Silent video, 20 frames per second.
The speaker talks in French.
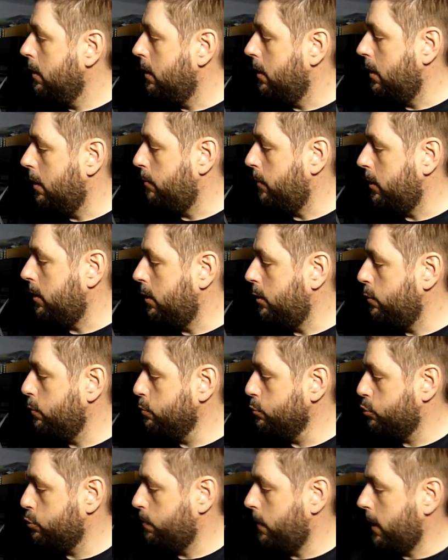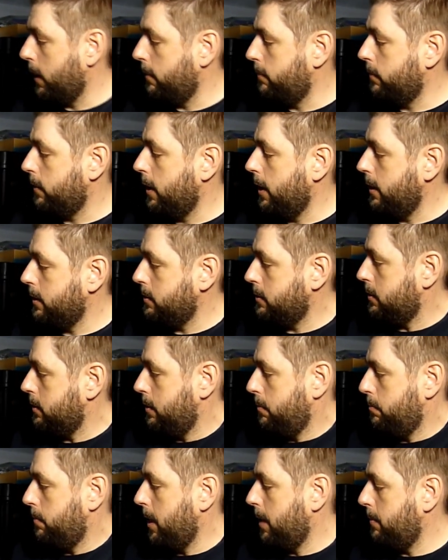modèle 12, super efficace,
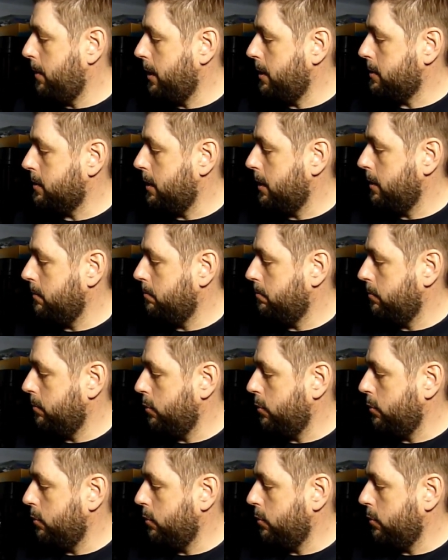bien, bien simple.